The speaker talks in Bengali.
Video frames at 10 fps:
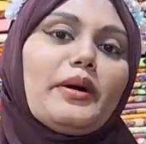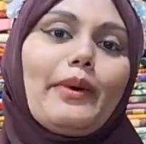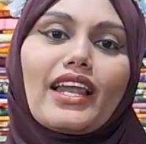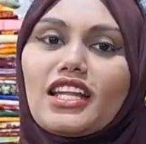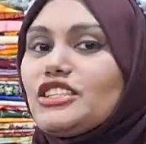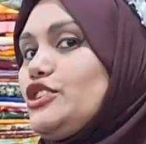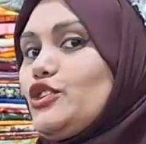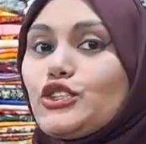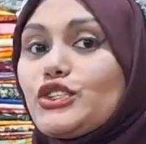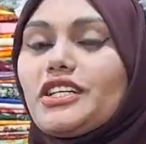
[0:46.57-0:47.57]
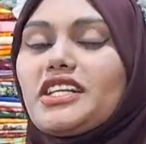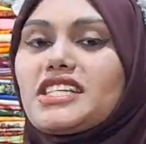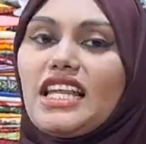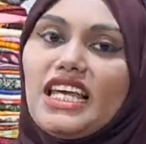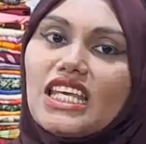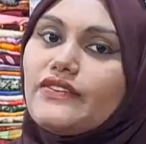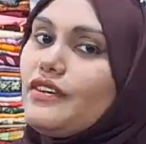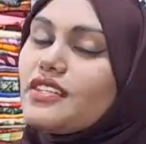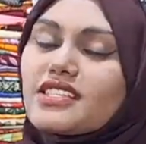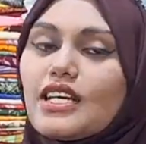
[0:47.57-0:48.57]
আমরা বাংলাদেশের চৌষট্টিটা জেলায়
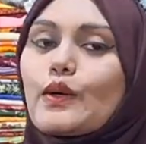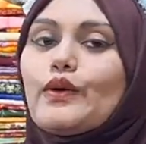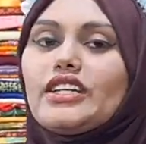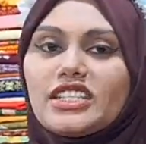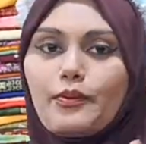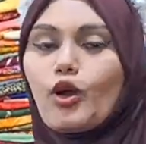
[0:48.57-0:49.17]
কিভাবে সেল করি সেই